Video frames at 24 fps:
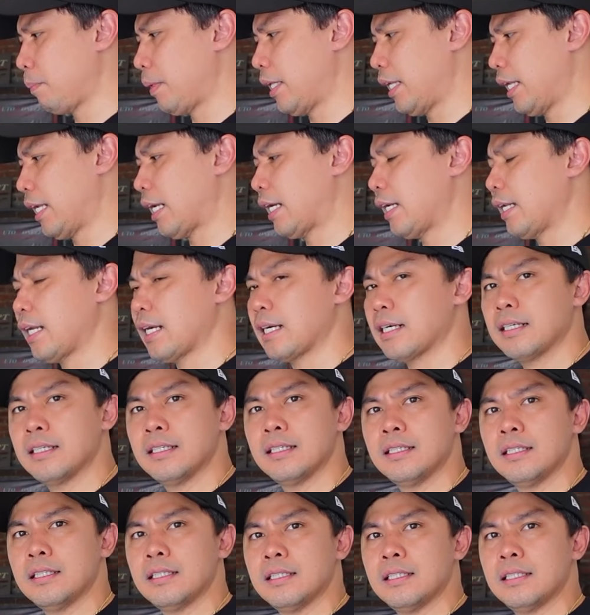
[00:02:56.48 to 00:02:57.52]
piringan yang
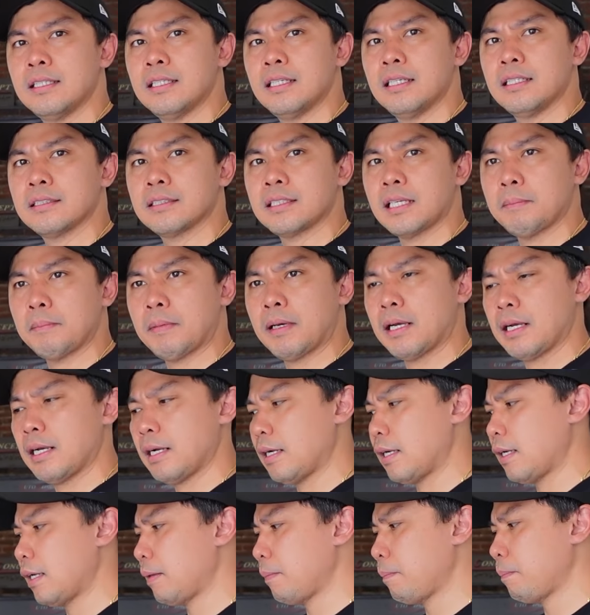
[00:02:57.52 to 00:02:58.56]

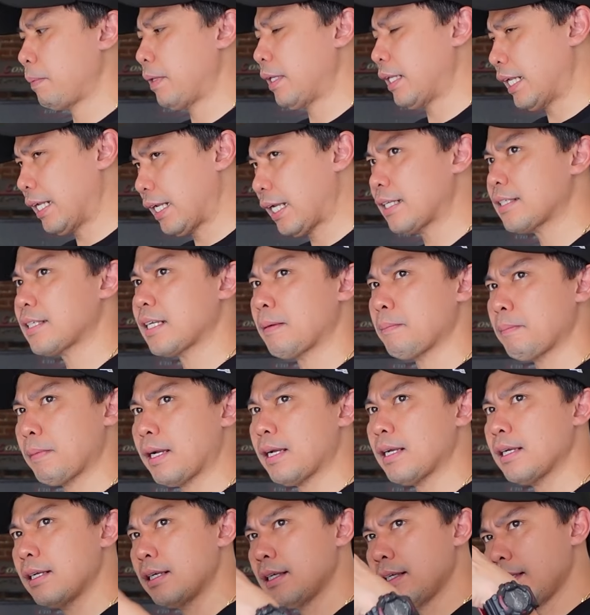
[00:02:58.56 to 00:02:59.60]
sama piringan
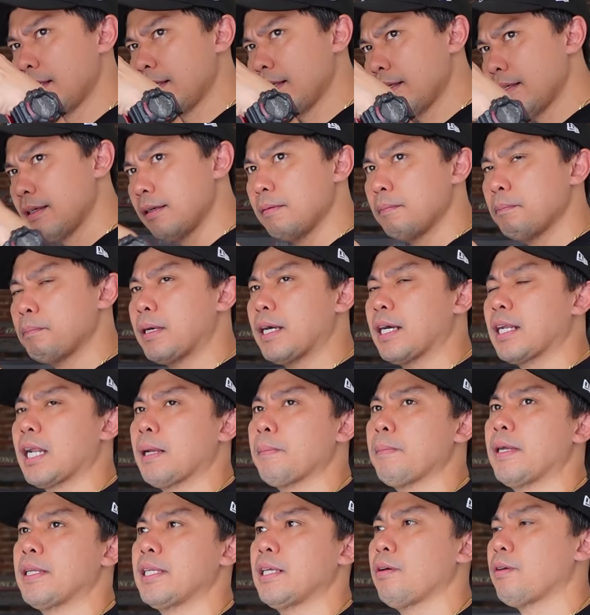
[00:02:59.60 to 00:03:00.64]
sama
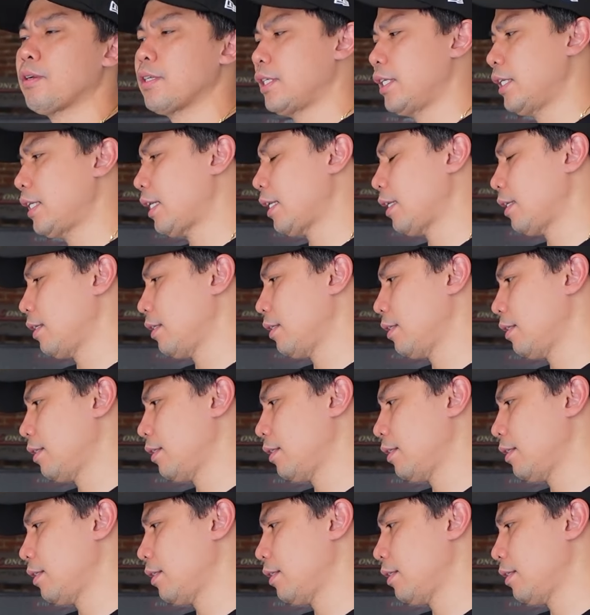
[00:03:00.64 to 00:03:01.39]
pengeremannya original